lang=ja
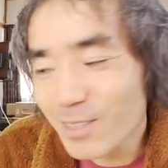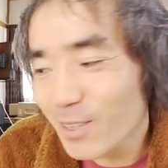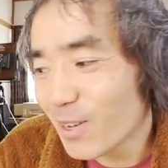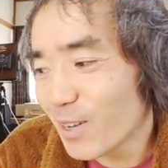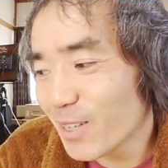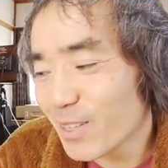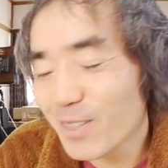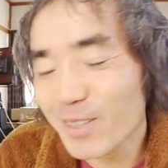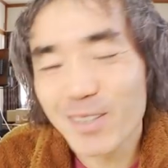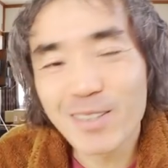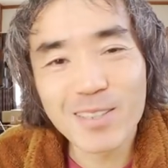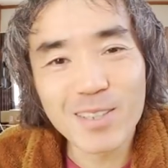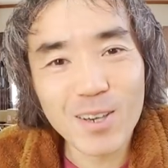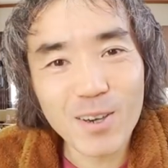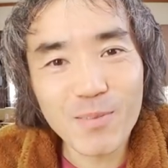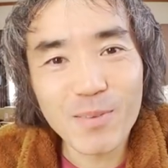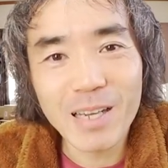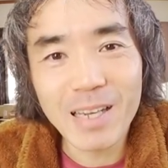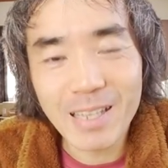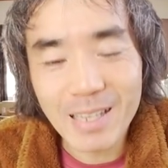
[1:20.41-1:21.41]
そういうのを
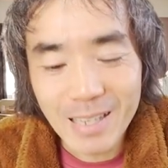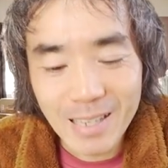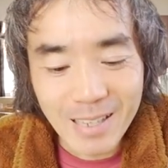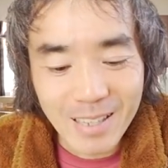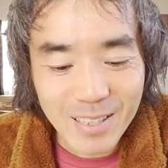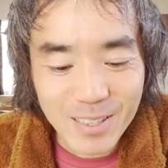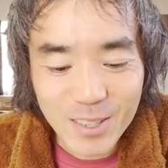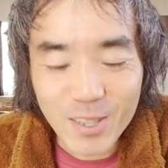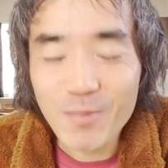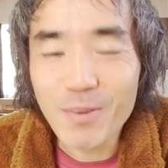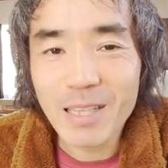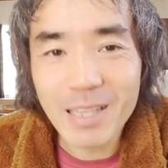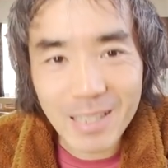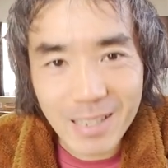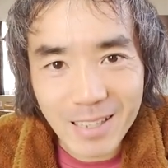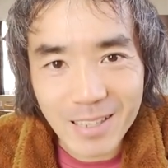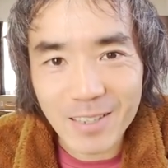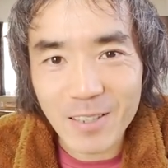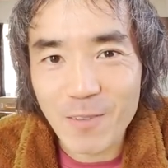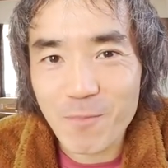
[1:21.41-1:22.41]
証明証明で
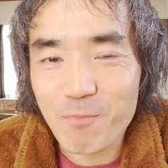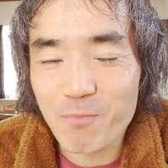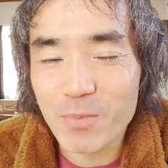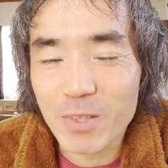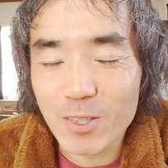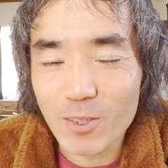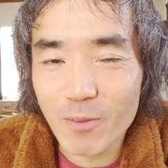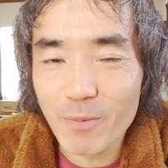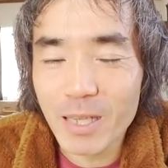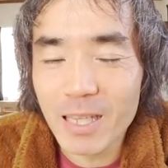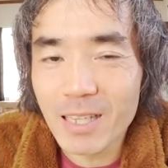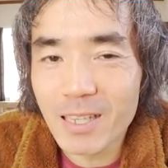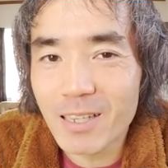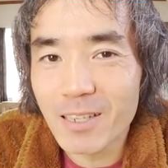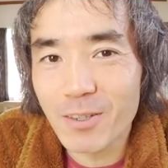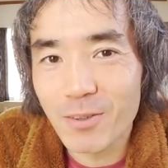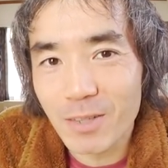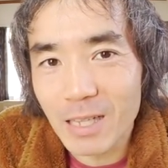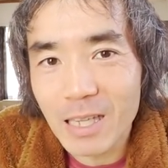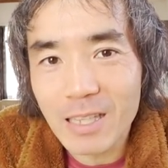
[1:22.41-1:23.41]
きる証明でき
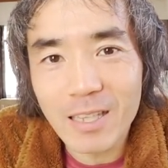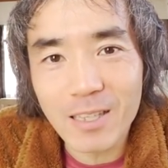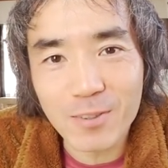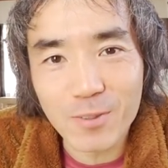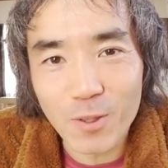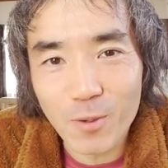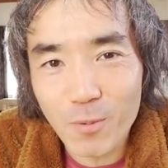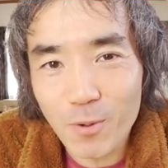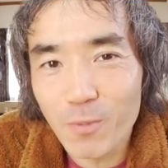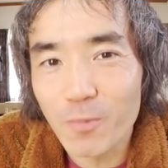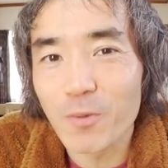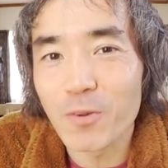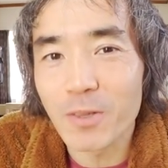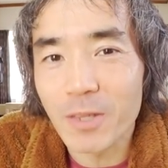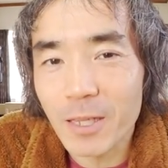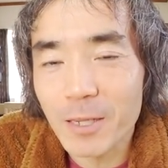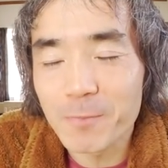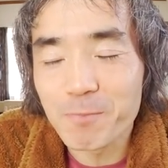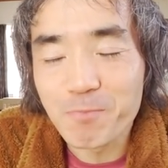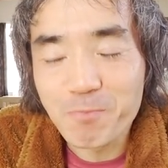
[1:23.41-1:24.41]
るようになっていくと思うも
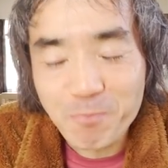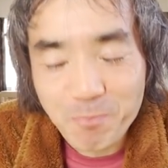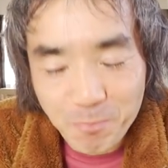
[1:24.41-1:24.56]
んで。